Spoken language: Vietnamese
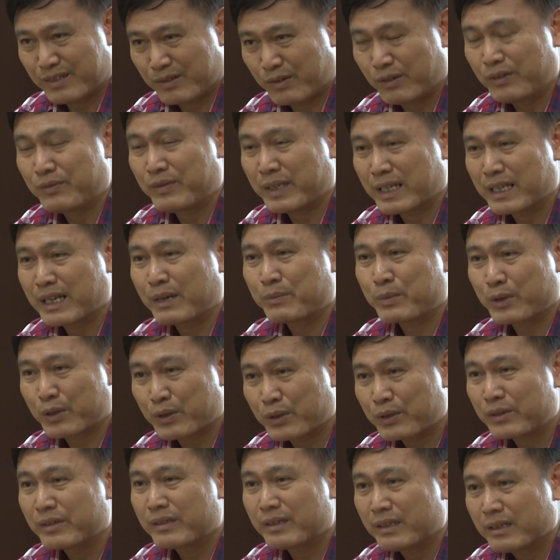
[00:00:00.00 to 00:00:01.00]
huấn viên
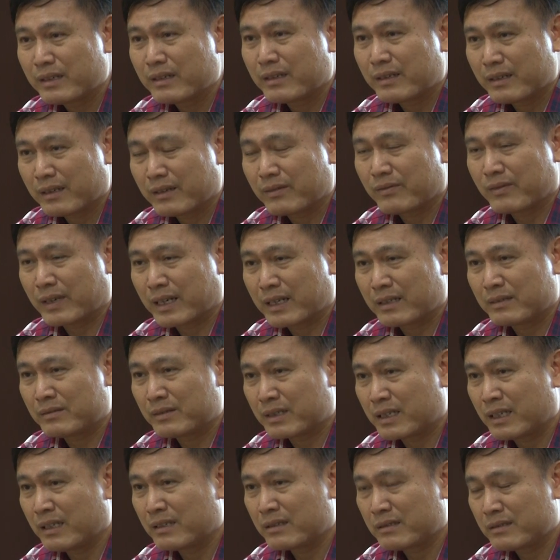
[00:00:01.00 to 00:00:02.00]
Capron à. và
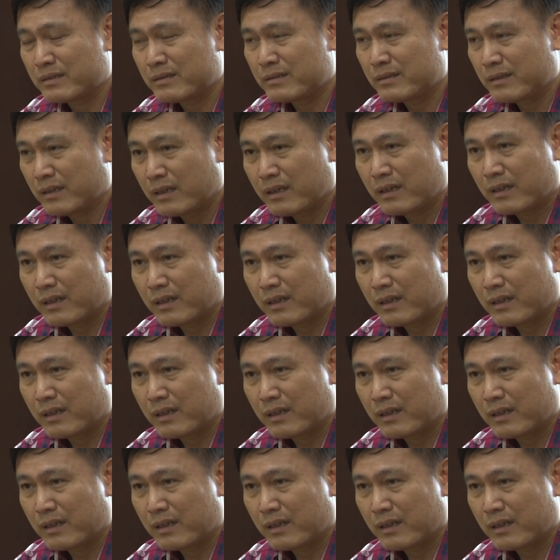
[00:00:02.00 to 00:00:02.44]
lần tiên